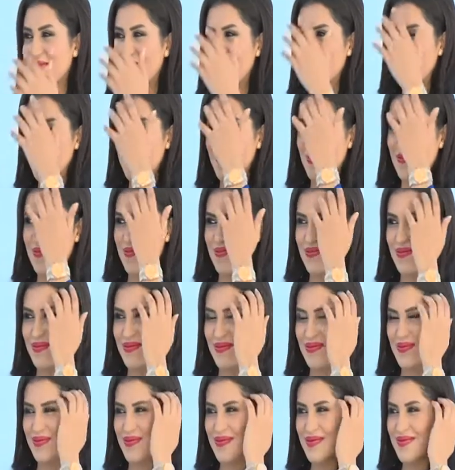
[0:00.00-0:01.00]
اتاحه
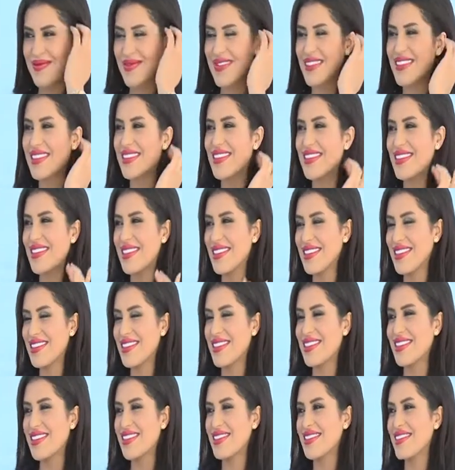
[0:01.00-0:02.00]
الفرصه هذه
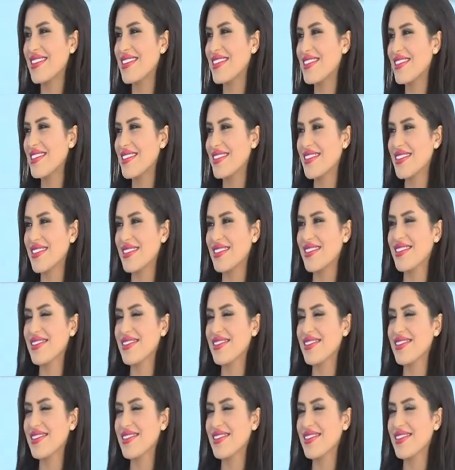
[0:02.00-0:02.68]
فهذه فرصه طيبه